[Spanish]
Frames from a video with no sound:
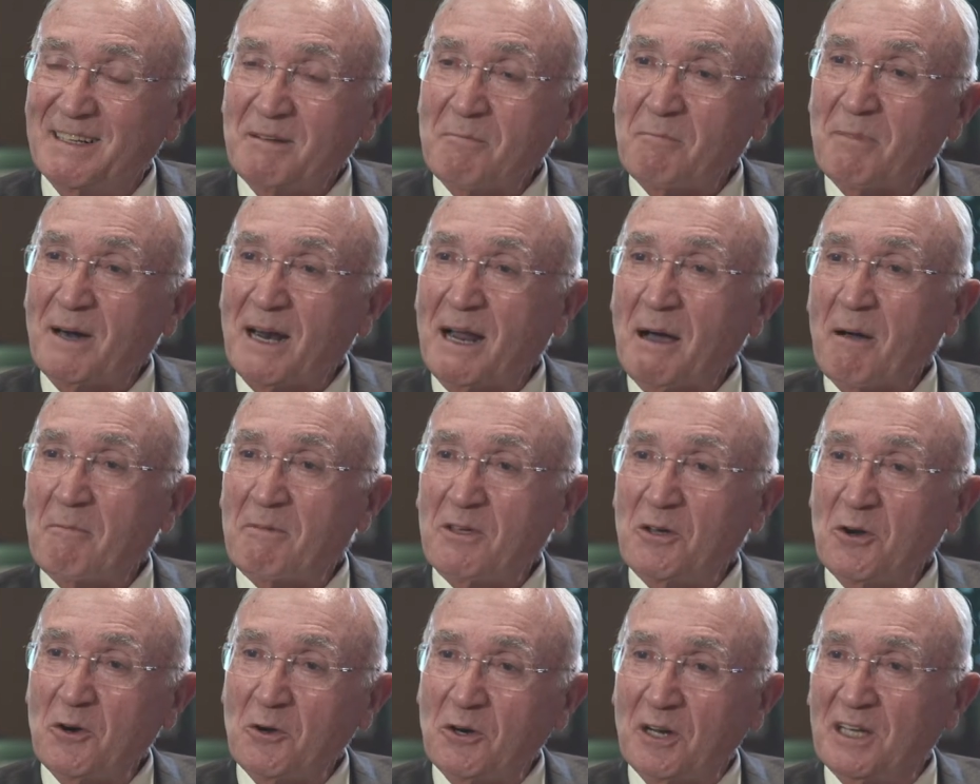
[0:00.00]
para
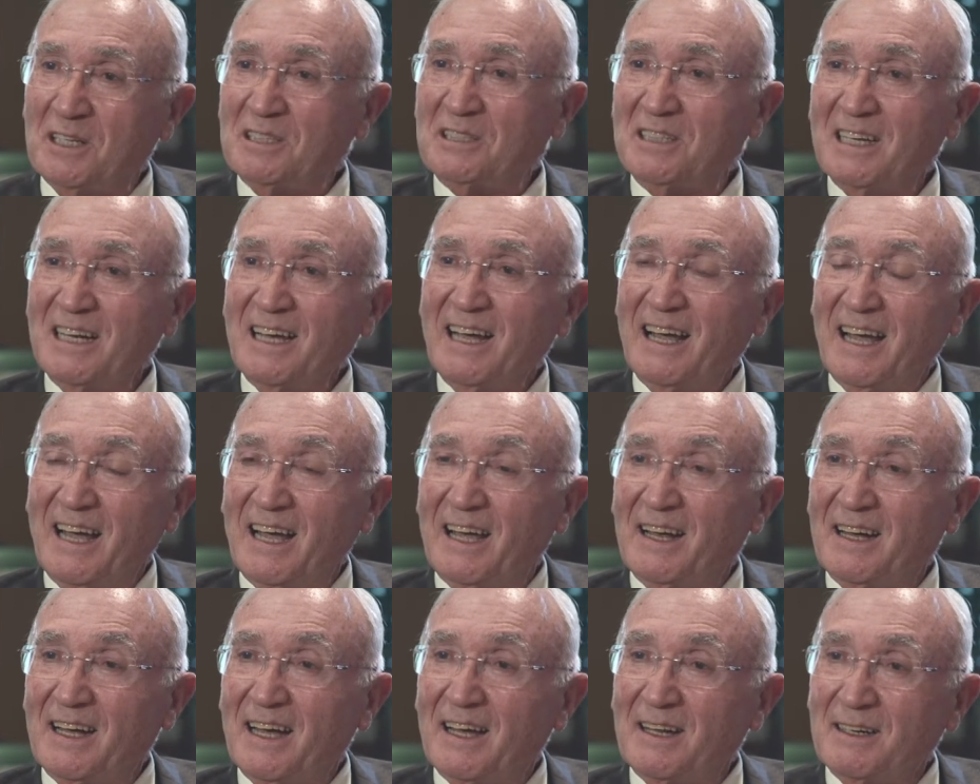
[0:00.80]
aviones
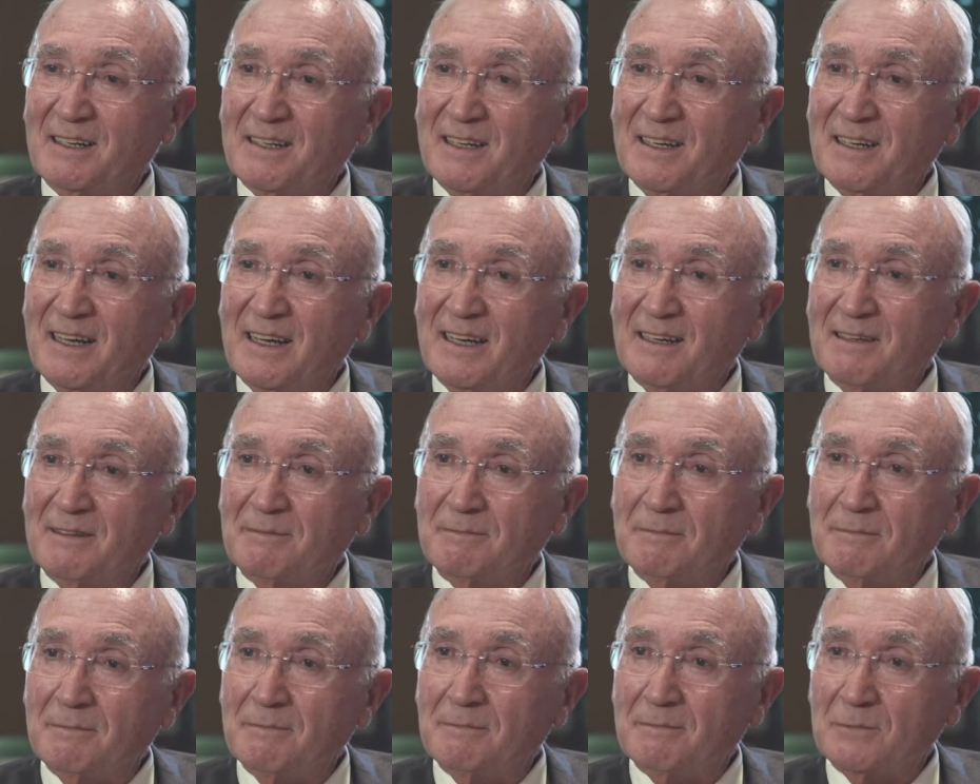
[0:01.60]

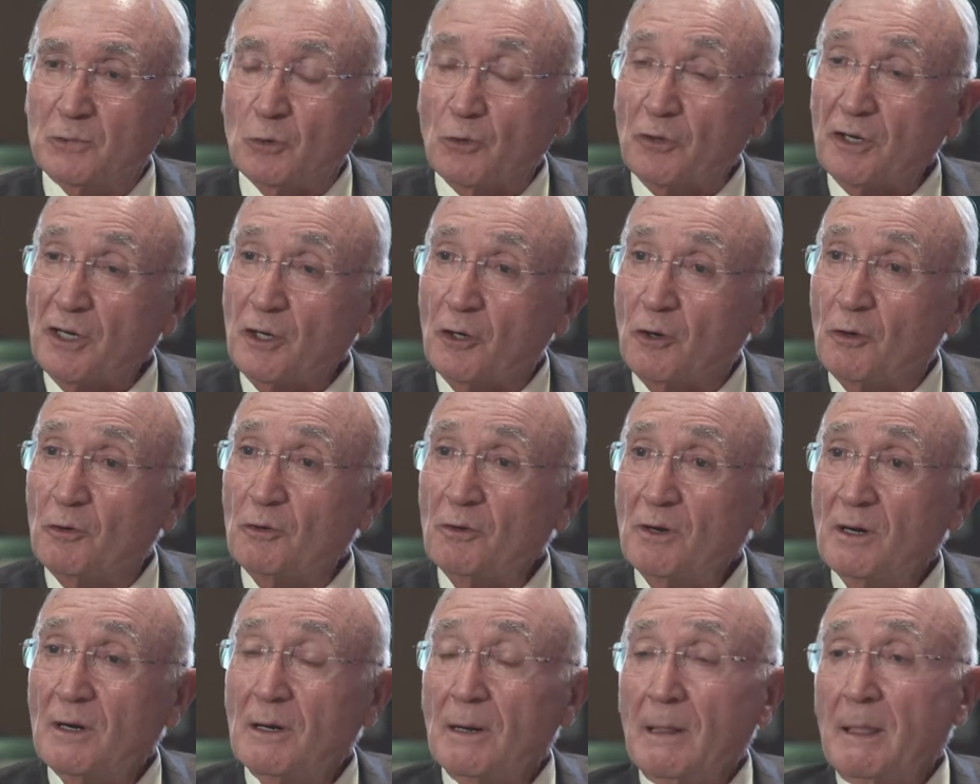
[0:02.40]
en,
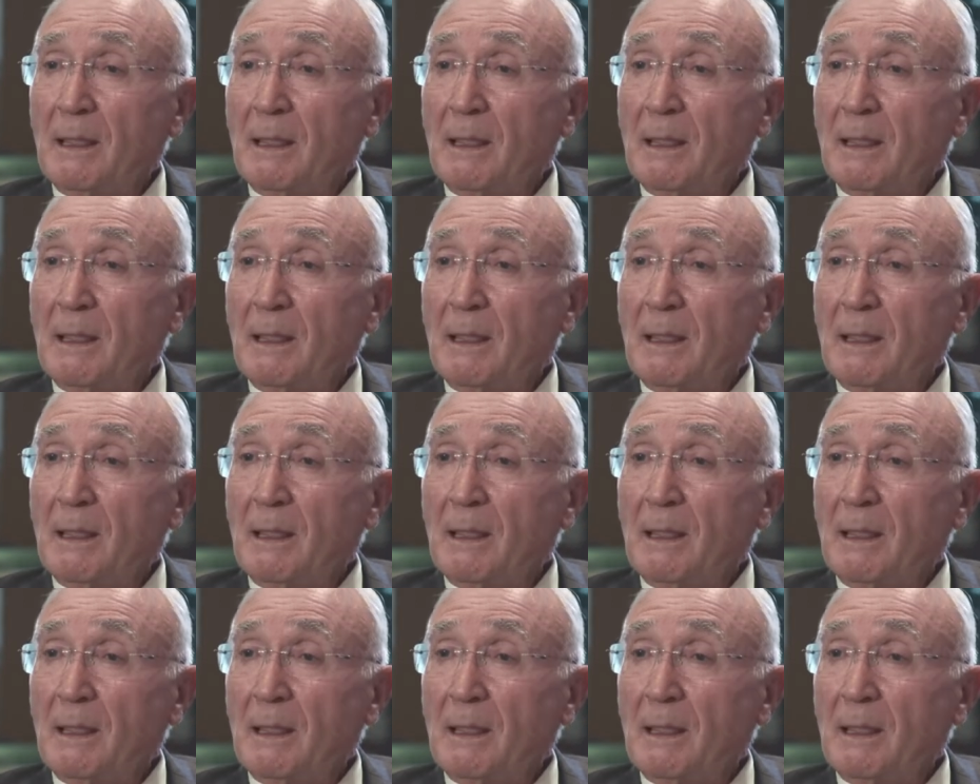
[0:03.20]
Torrejón,